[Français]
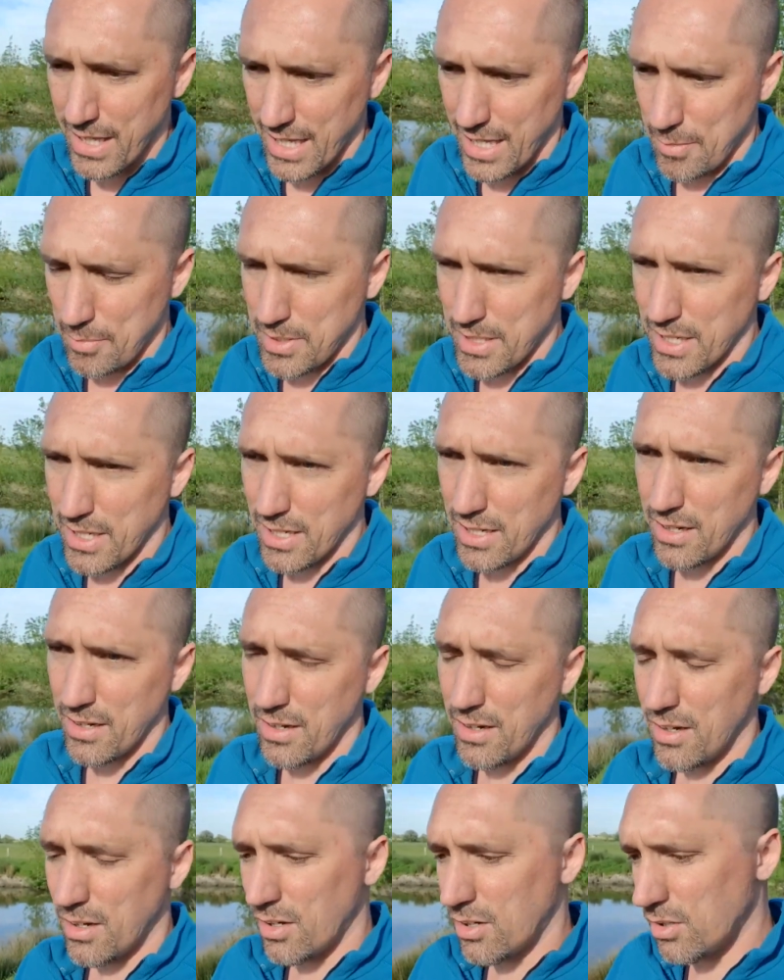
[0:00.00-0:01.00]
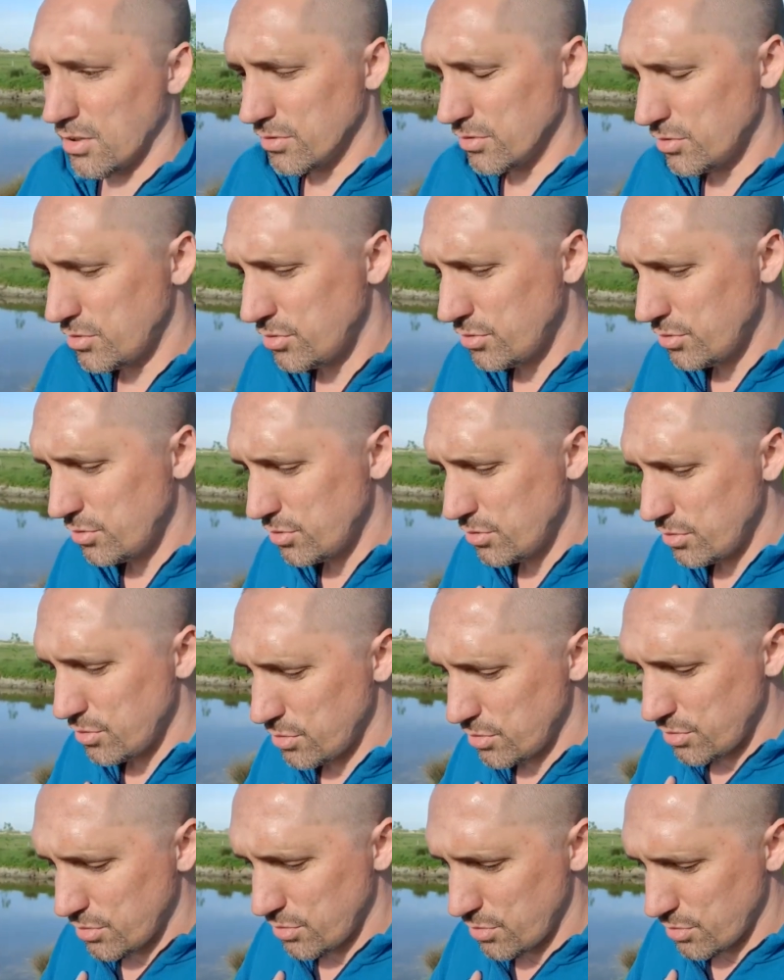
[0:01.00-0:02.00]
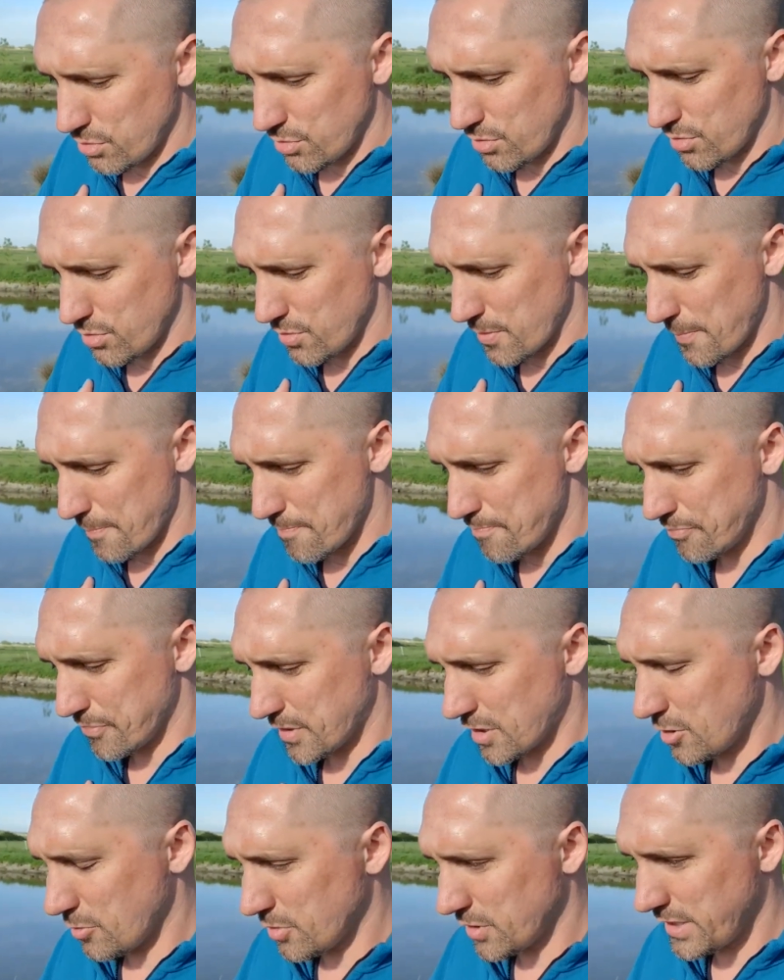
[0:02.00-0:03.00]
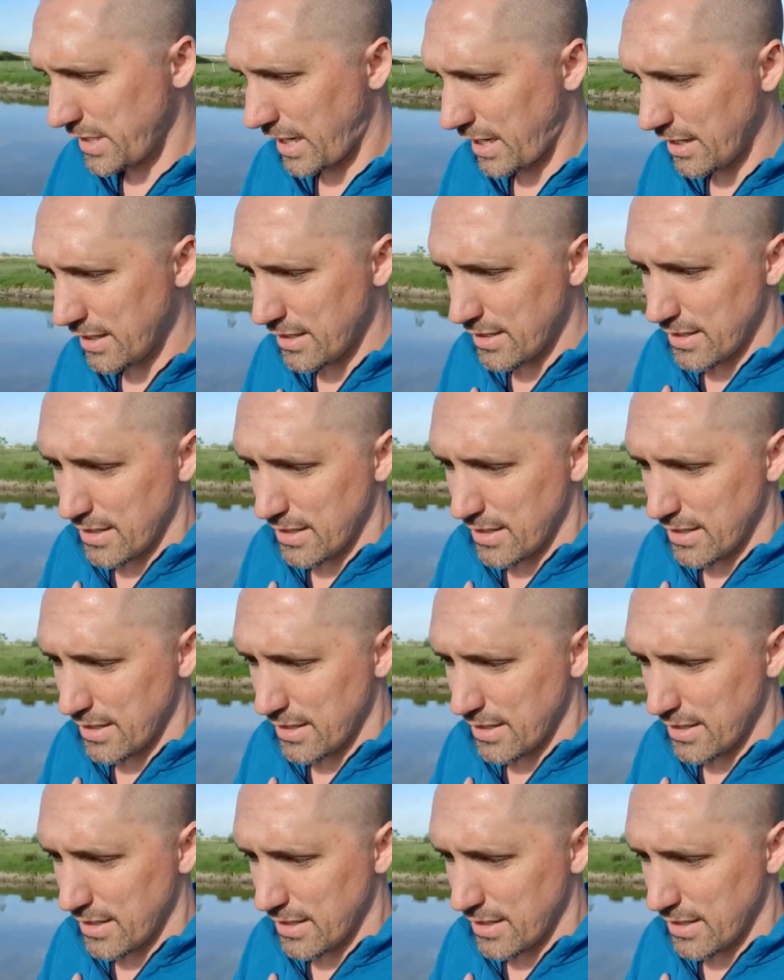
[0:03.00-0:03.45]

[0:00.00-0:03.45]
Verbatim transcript: eh bien, euh, quand tu hum, comment dire,